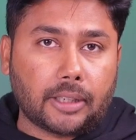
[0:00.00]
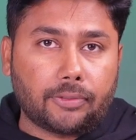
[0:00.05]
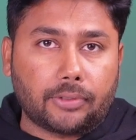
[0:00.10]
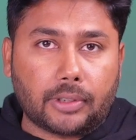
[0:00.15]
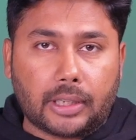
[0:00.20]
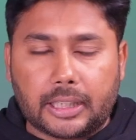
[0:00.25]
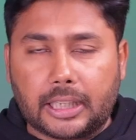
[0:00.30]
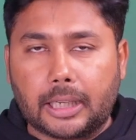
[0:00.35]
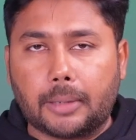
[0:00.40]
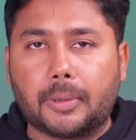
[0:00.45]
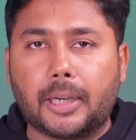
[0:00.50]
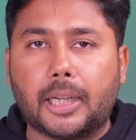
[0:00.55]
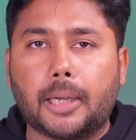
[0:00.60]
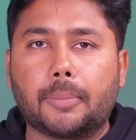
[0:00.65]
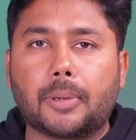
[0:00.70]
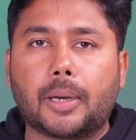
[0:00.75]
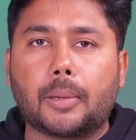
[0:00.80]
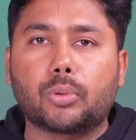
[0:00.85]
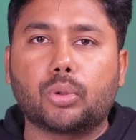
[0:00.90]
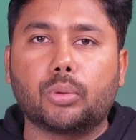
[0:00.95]
का फ्रंट कैमरा यहाँ
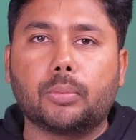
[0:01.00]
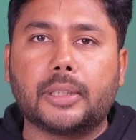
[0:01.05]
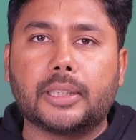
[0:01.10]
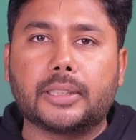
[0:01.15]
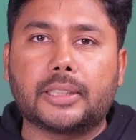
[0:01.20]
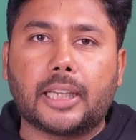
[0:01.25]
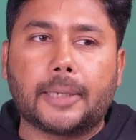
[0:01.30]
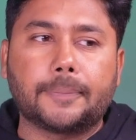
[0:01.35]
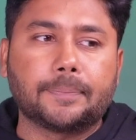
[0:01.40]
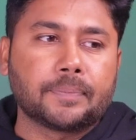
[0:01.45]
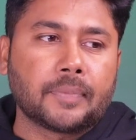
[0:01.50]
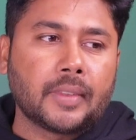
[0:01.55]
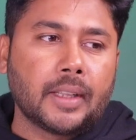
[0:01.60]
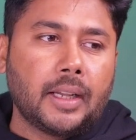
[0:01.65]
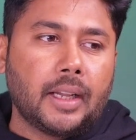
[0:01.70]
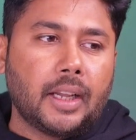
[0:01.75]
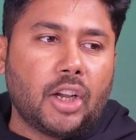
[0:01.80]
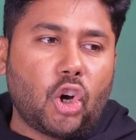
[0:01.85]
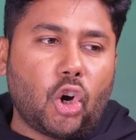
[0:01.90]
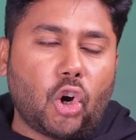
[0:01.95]
पर आपको मिलता है
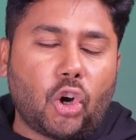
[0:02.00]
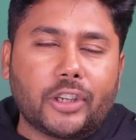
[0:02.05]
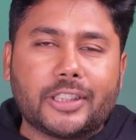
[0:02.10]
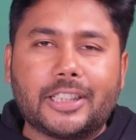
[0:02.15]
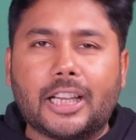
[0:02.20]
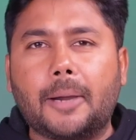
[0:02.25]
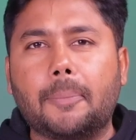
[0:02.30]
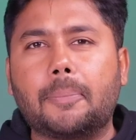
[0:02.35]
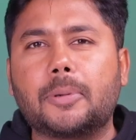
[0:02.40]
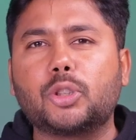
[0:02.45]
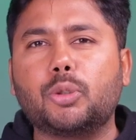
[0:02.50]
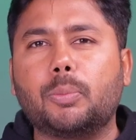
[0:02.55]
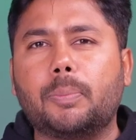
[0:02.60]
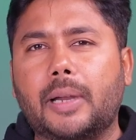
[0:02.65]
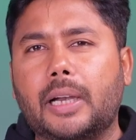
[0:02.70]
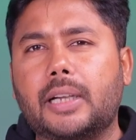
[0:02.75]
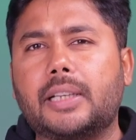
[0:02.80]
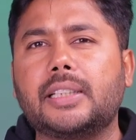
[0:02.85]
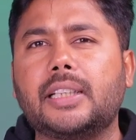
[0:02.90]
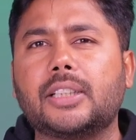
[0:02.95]
और यहाँ पर जो
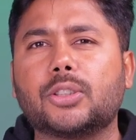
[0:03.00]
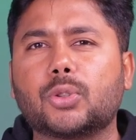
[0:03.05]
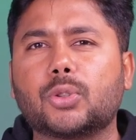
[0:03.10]
बैटरी है